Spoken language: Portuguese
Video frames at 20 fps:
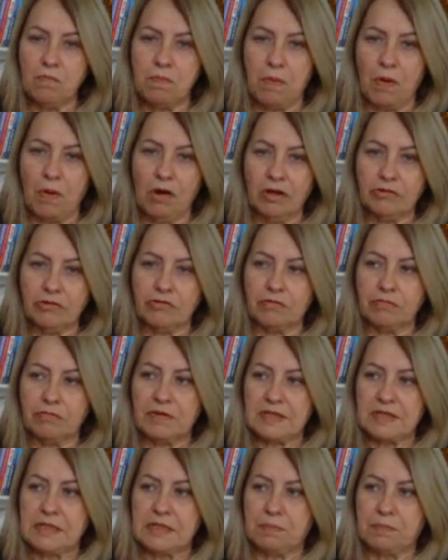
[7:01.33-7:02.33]
pode
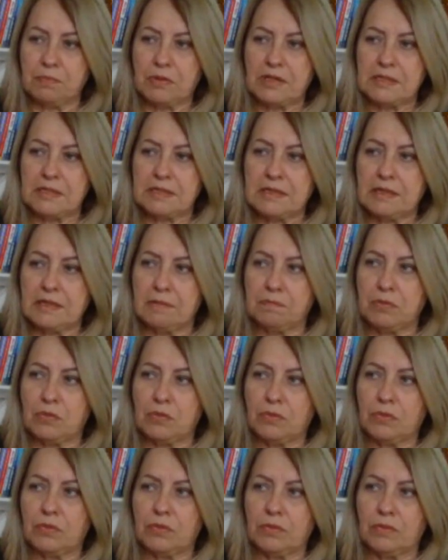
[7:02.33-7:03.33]
fazer, por
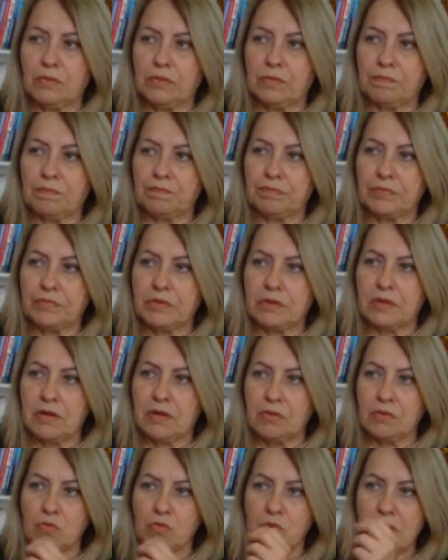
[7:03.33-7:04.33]
exemplo,
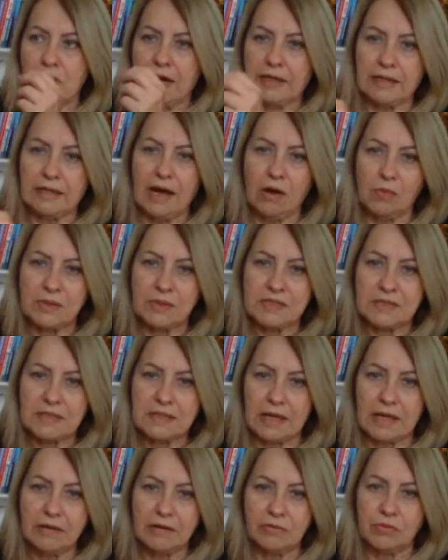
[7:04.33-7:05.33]
de um canal
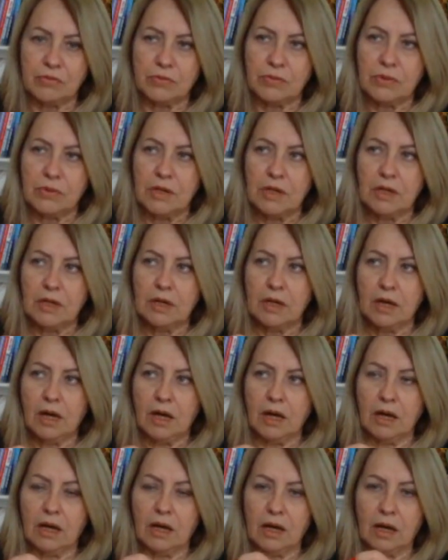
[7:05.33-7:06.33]
externo
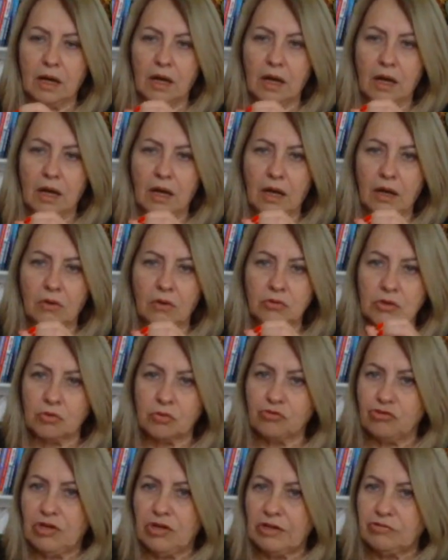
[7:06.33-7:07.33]
a, a, o
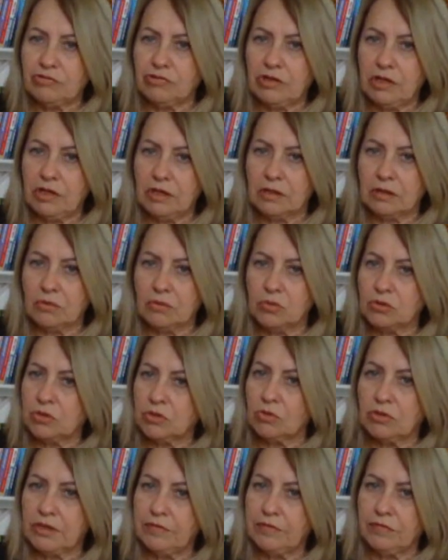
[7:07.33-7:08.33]
teu dia a dia, o
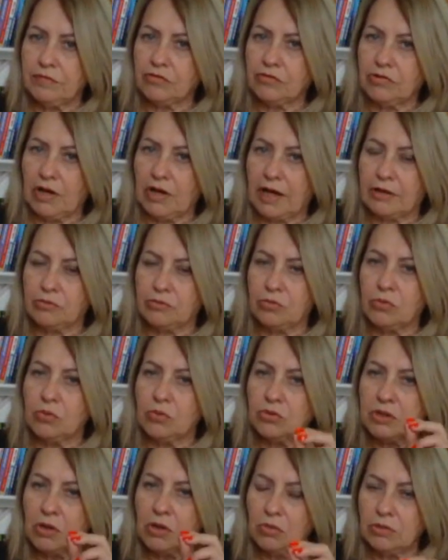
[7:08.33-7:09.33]
teu livro diário,
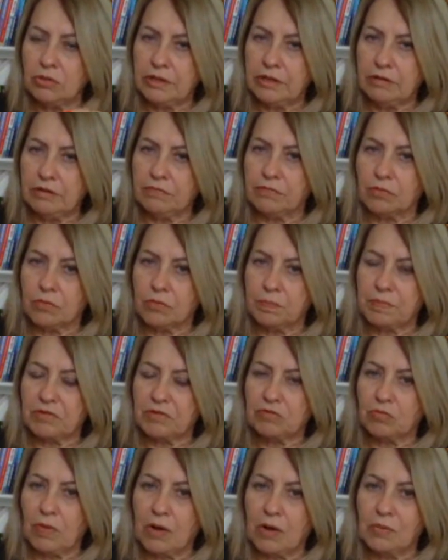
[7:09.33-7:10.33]
o teu livro
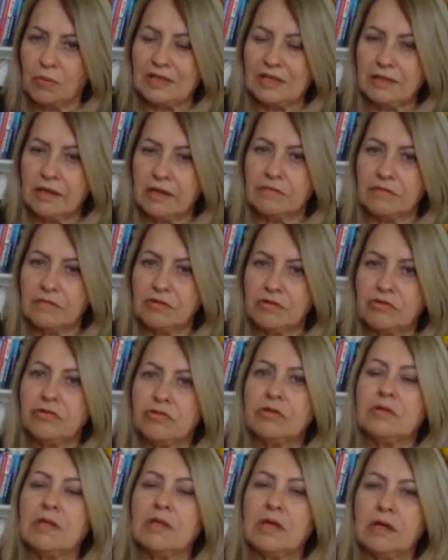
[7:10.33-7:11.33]
pessoal, ele tem que vir
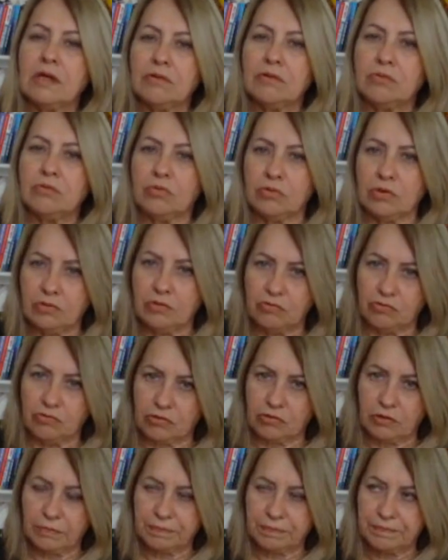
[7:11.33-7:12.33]
de dentro de
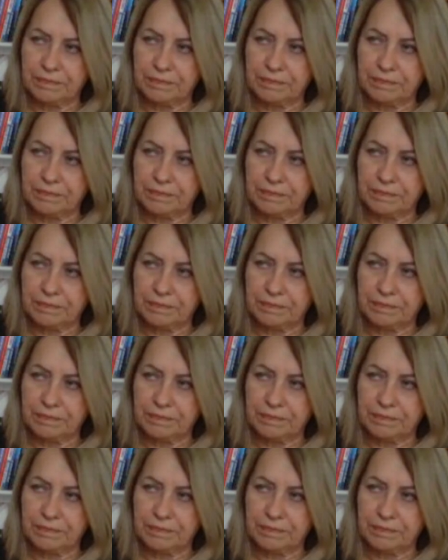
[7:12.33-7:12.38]
ti.